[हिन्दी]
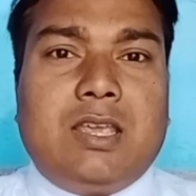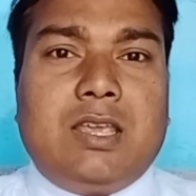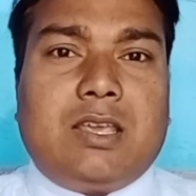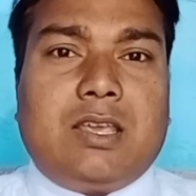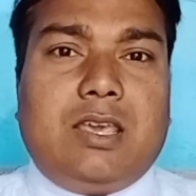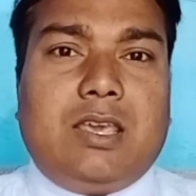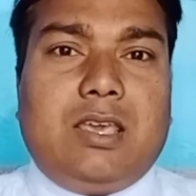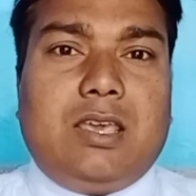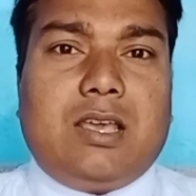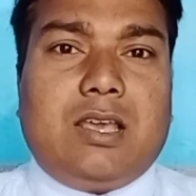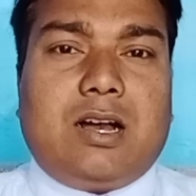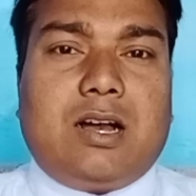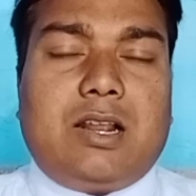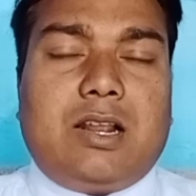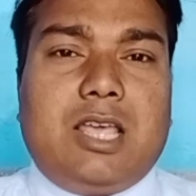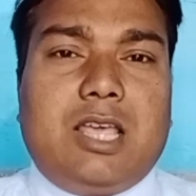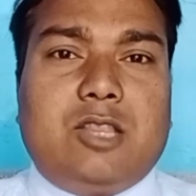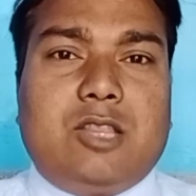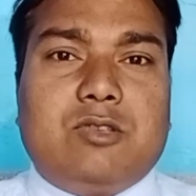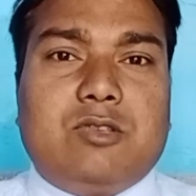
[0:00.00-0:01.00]
कि अगर
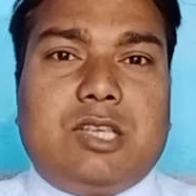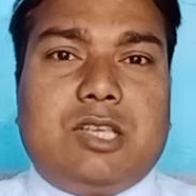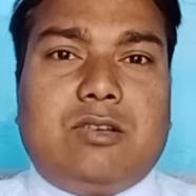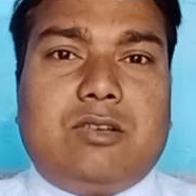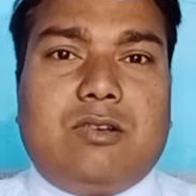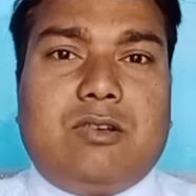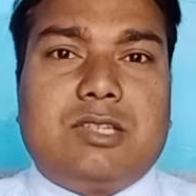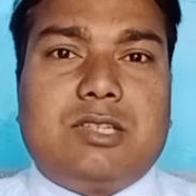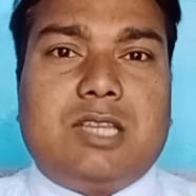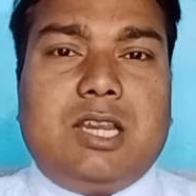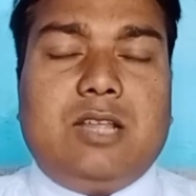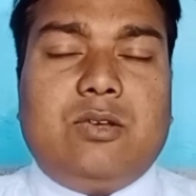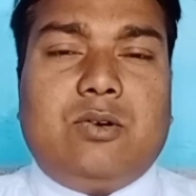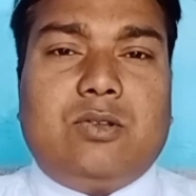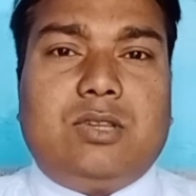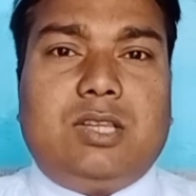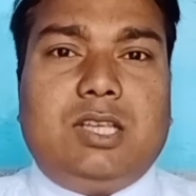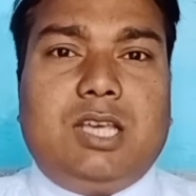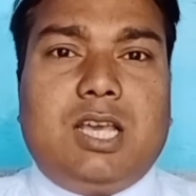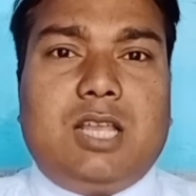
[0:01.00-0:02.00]
एक दिवसीय काउंसलिंग
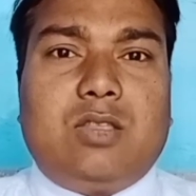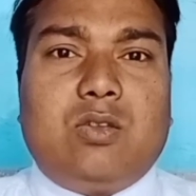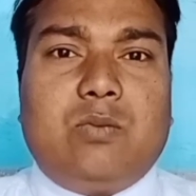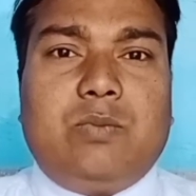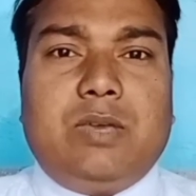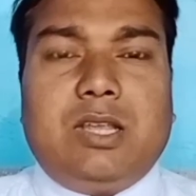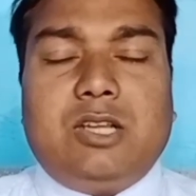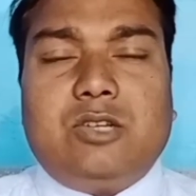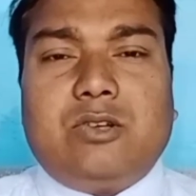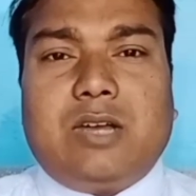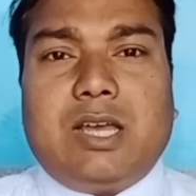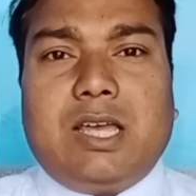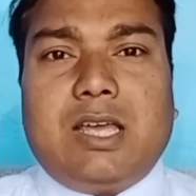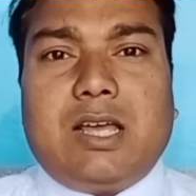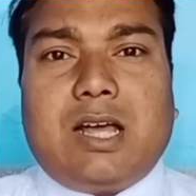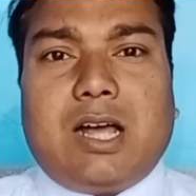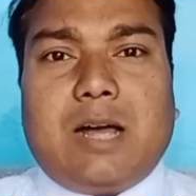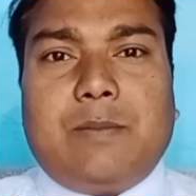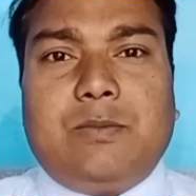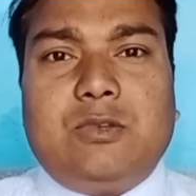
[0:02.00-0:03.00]
होती है तो फिर जो है
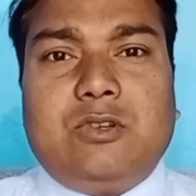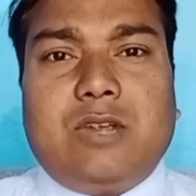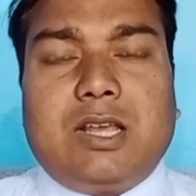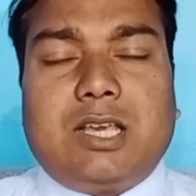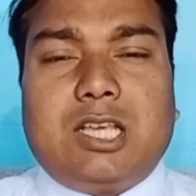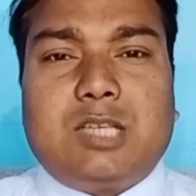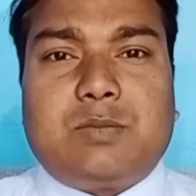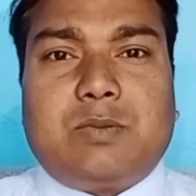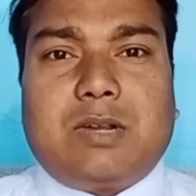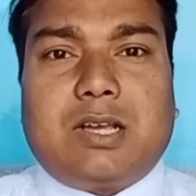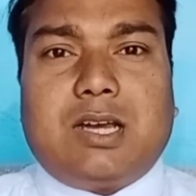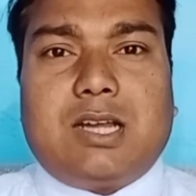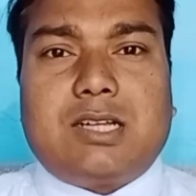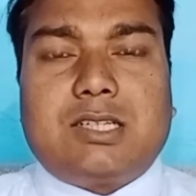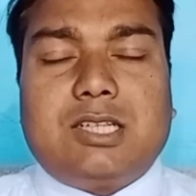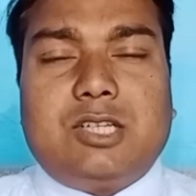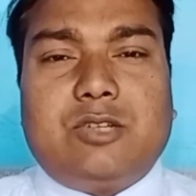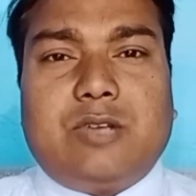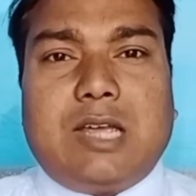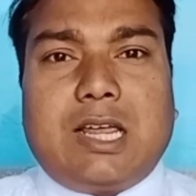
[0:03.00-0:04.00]
आप जो है किस प्रकार
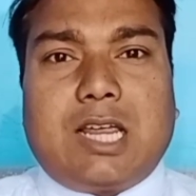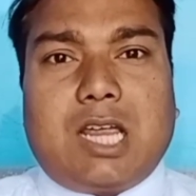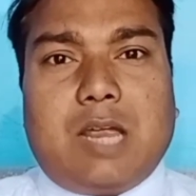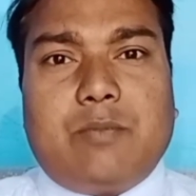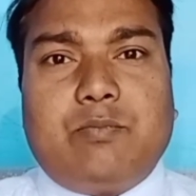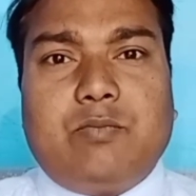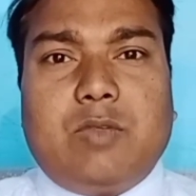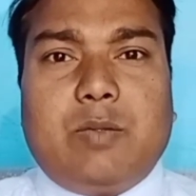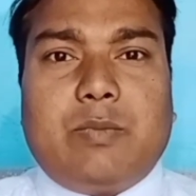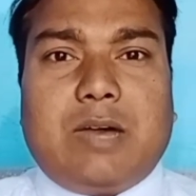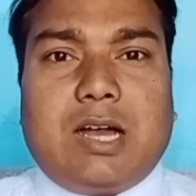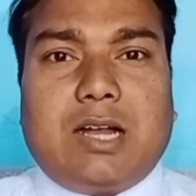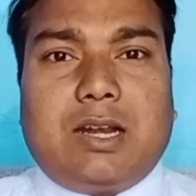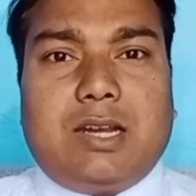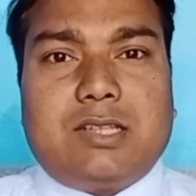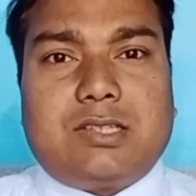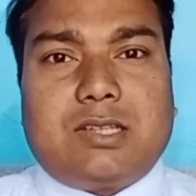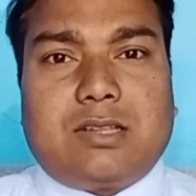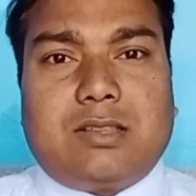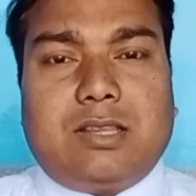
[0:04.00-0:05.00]
से जो है कैप में भाग
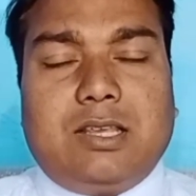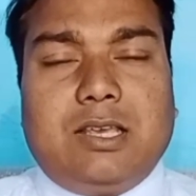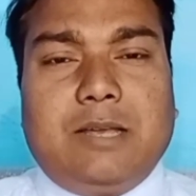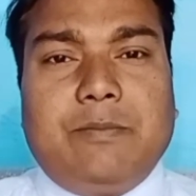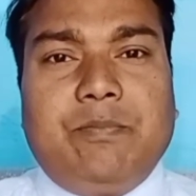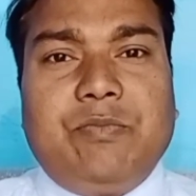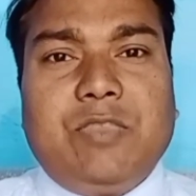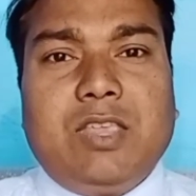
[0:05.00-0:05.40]
ले सकते हैं